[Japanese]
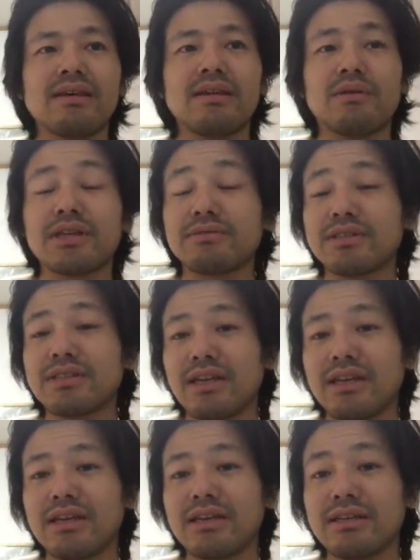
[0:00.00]
で私はすで
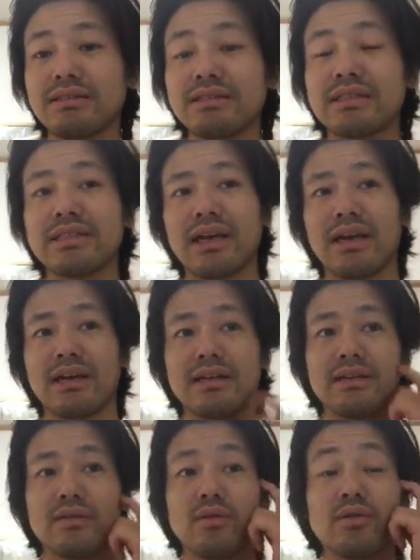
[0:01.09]
に1年
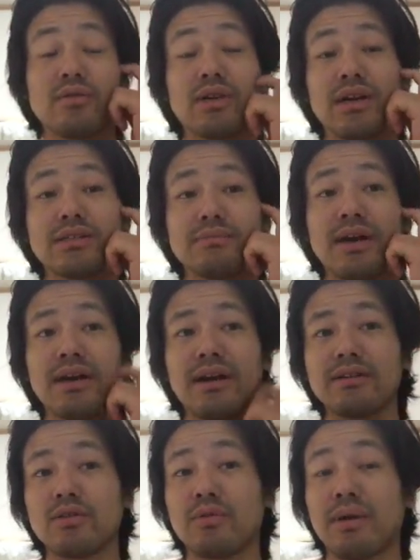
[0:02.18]
と9ヶ月前か
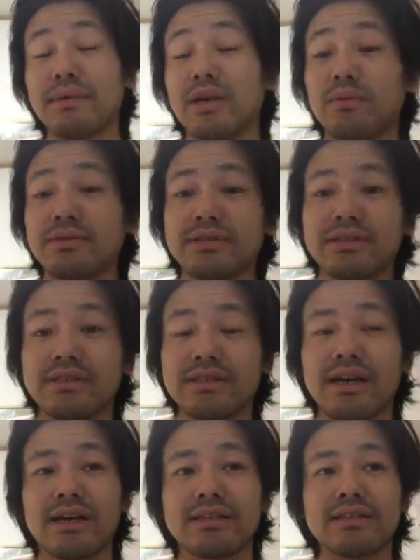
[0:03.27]
らそのファミリーオフィスに
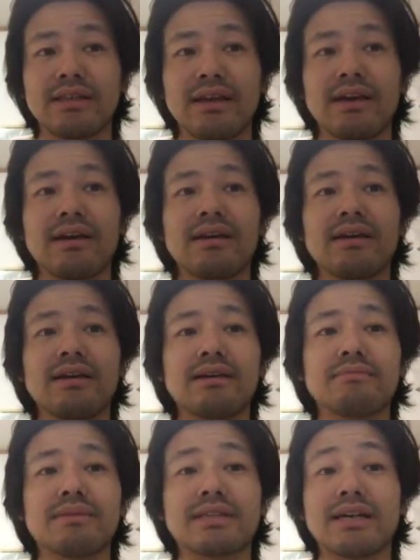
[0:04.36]
参加してて、
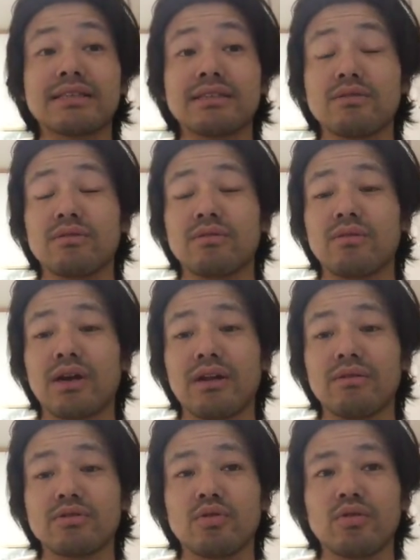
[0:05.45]
まあ、最新のお金
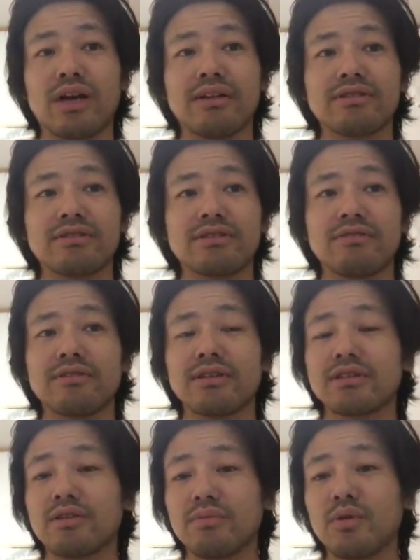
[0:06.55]
の情報にアクセスしてるんで
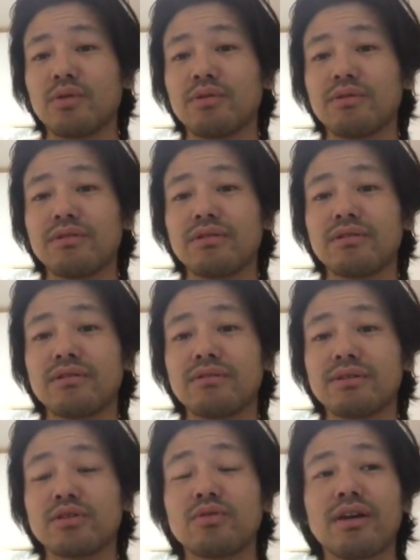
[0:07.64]
すけども、
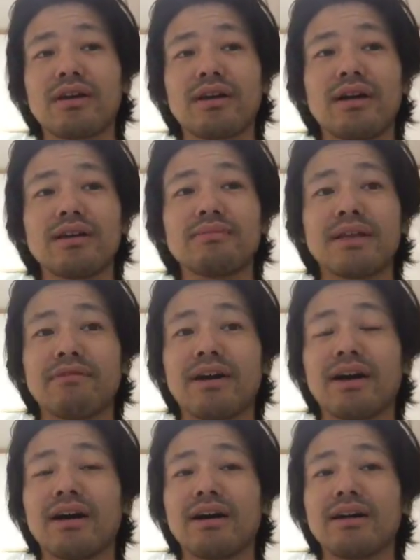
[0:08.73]
まあ、その結果今で
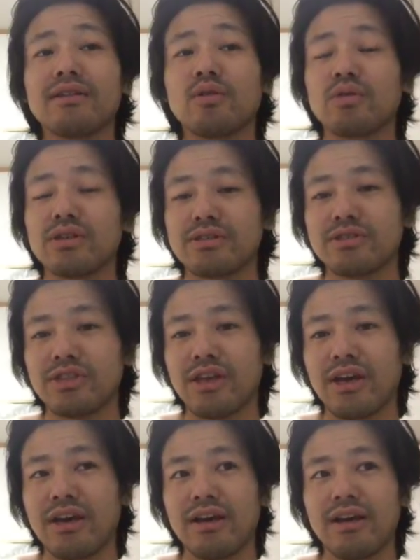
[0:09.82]
は独立し
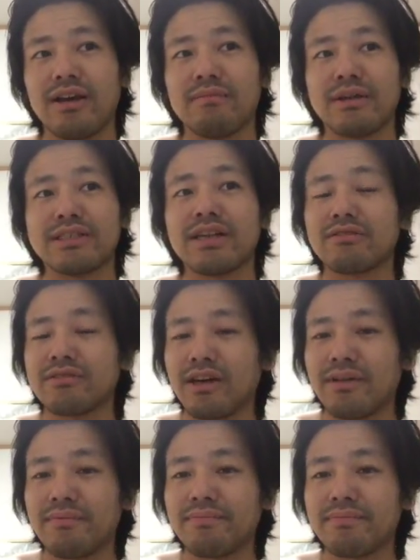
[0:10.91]
てまあ、自宅
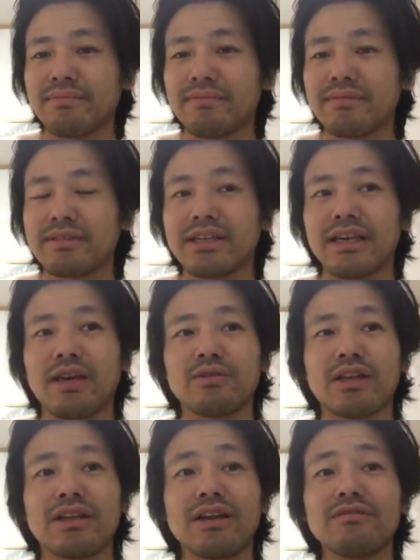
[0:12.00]
で生計を
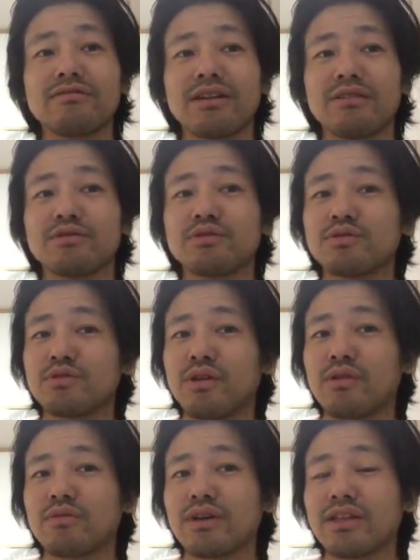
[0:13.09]
立てられるくらいの収入を得
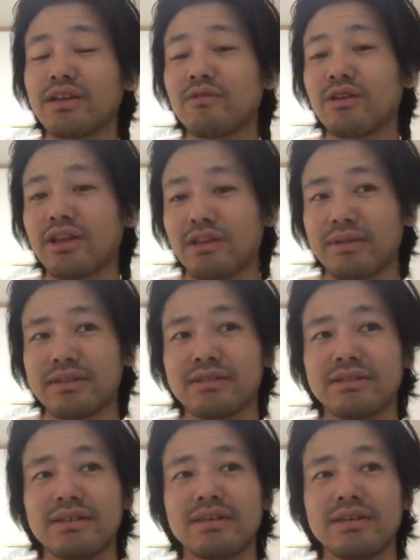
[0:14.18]
ることができるようになってます。